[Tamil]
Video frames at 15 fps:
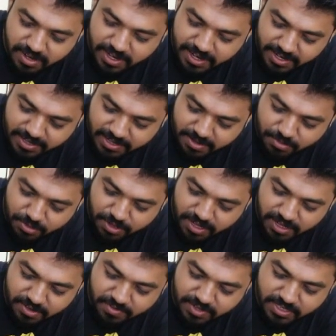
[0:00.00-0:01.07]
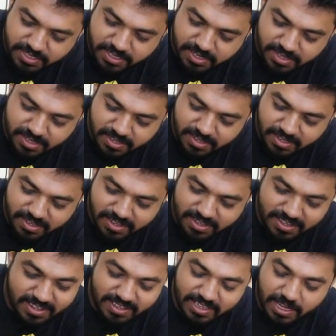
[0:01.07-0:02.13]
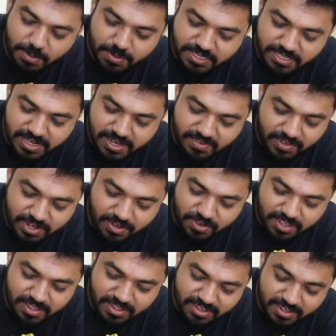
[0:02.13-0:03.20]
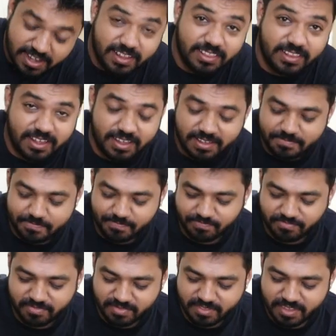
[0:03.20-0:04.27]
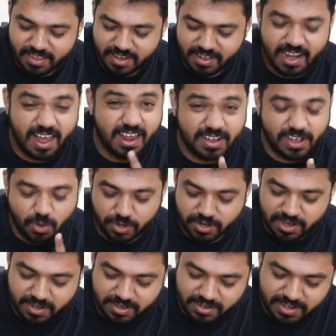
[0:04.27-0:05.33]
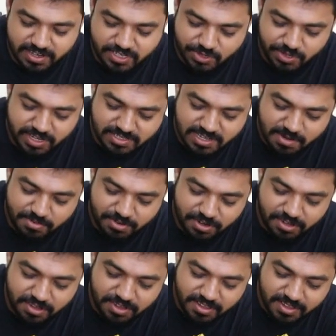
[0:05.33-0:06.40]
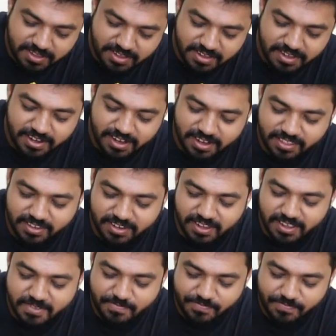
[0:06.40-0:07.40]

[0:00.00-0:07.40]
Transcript: லைட்டாக முட்டையும் வச்சு தயிர் பச்சடியெல்லாம் வைக்கக்கூடாது அந்த நாக்கில் ஒட்டுற டேஸ்ட்டோடு சாப்பிட்ணும் எடுத்துகிட்டு